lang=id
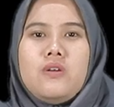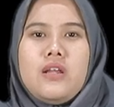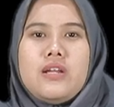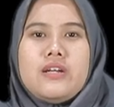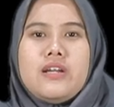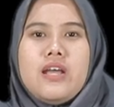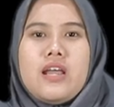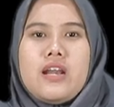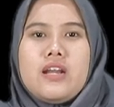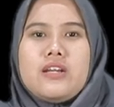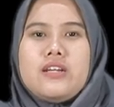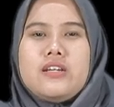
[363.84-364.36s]
gula
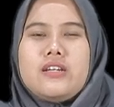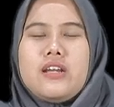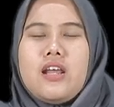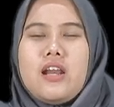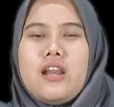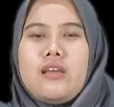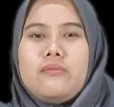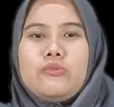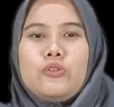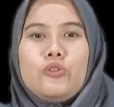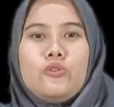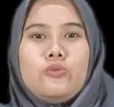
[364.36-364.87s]
darah di
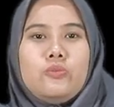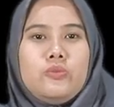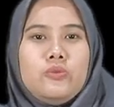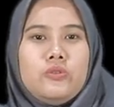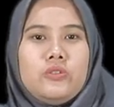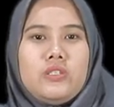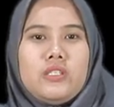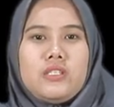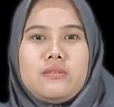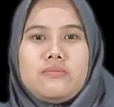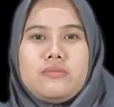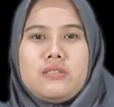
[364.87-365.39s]
dalam tubuh
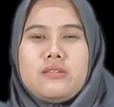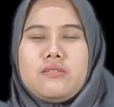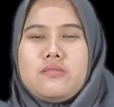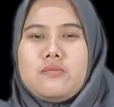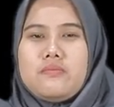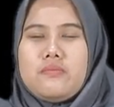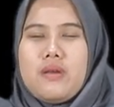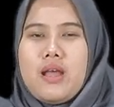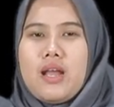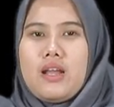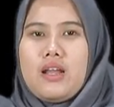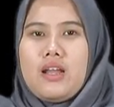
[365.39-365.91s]
tetap
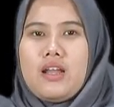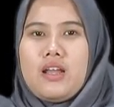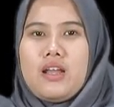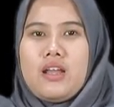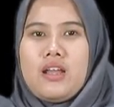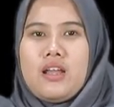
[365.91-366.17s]
seimbang.